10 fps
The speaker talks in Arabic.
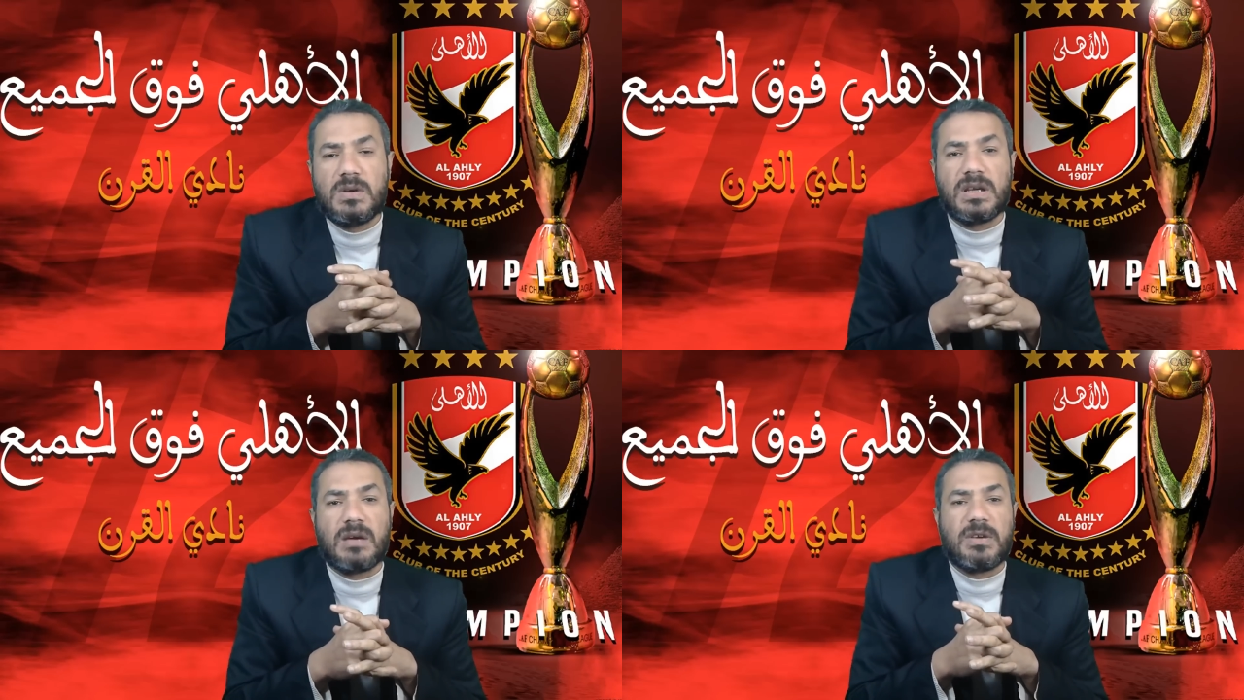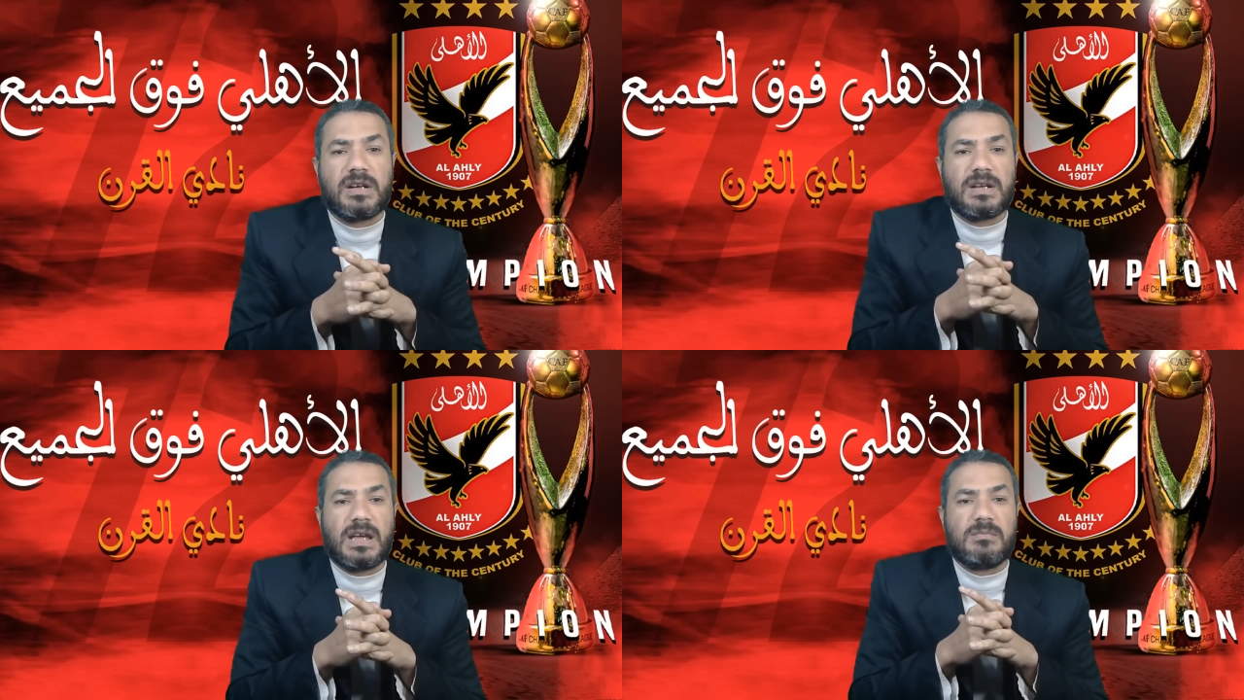من
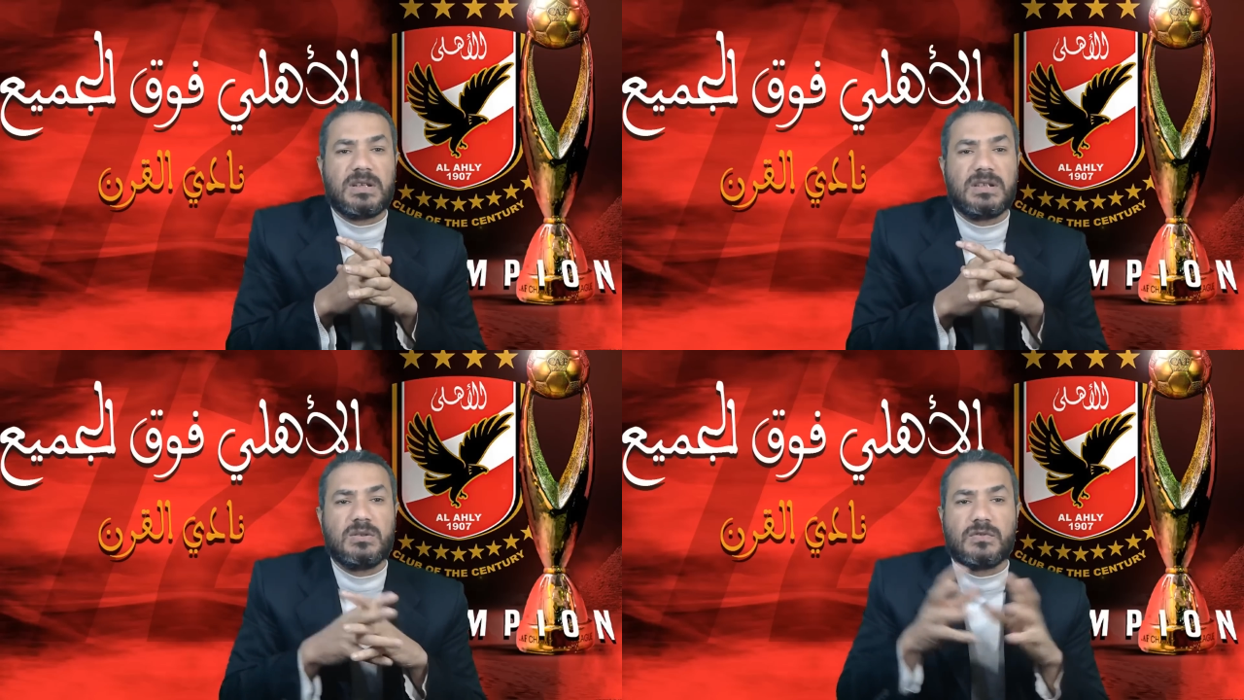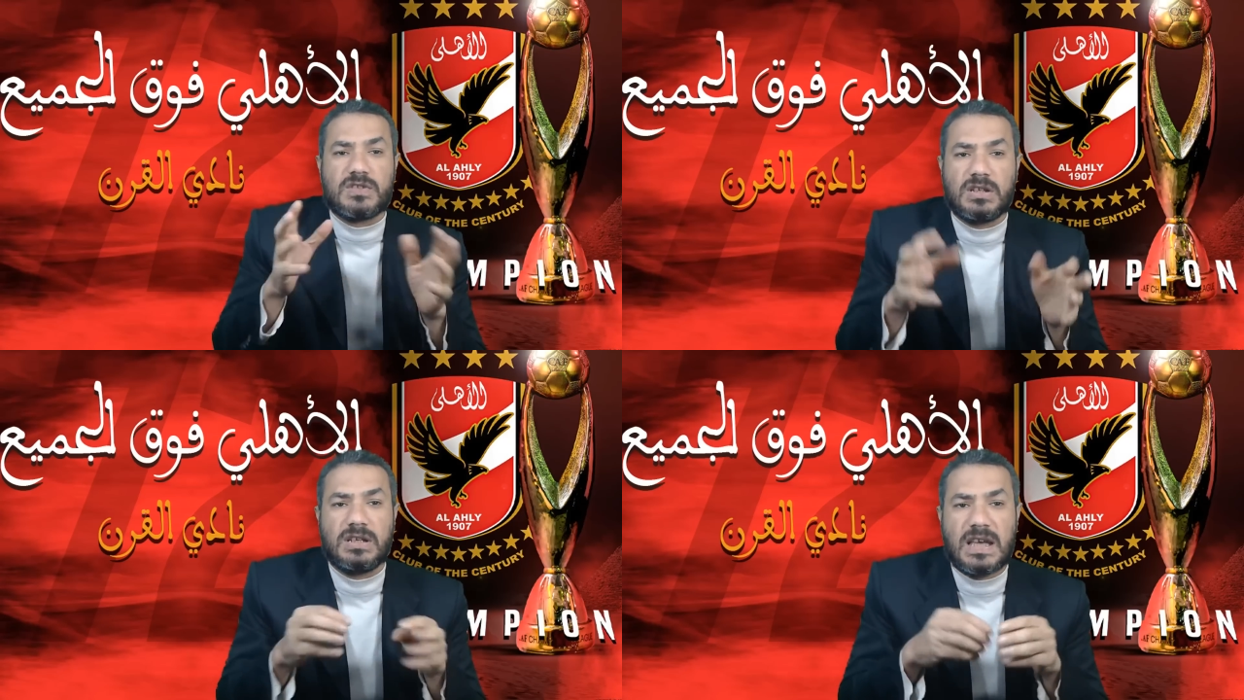جماهير ريال مدريد وفي
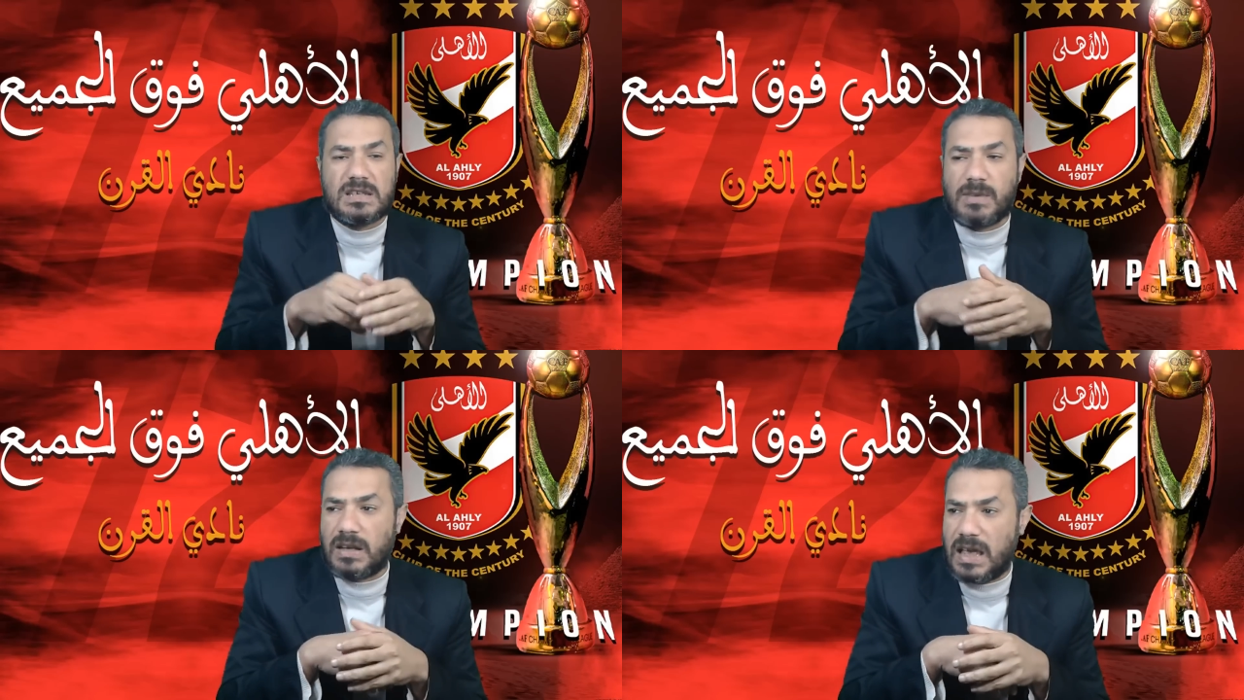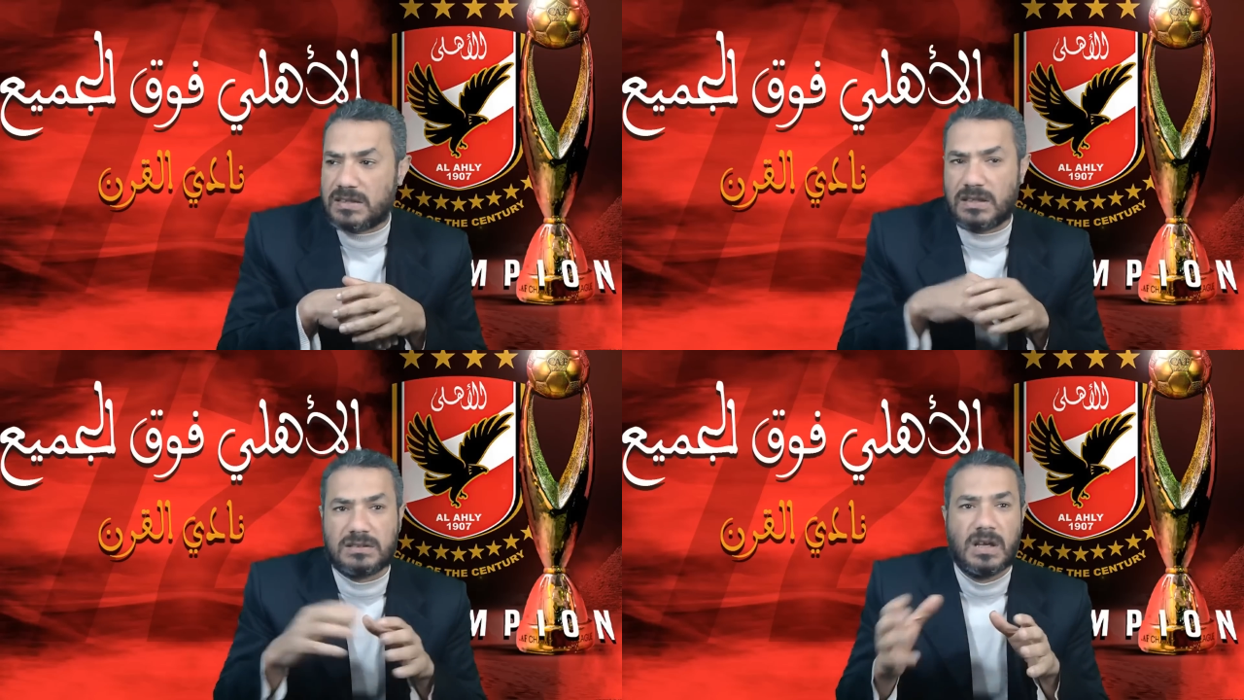ظل الازمة اللي
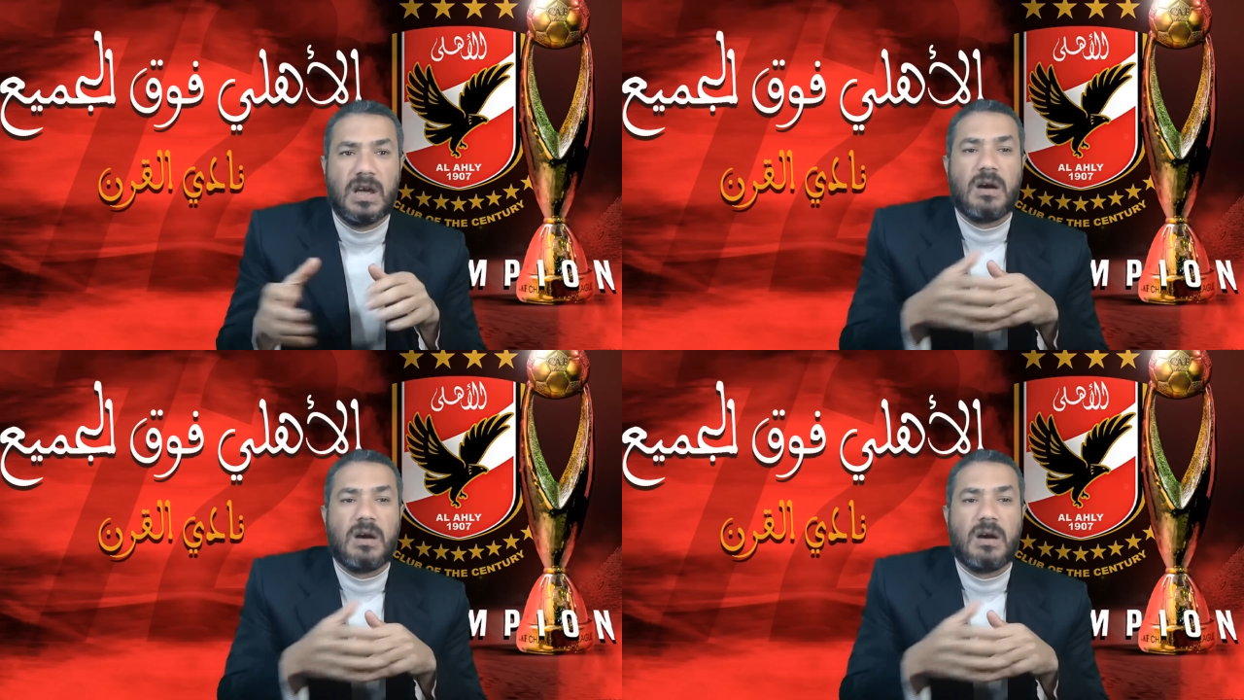حصلت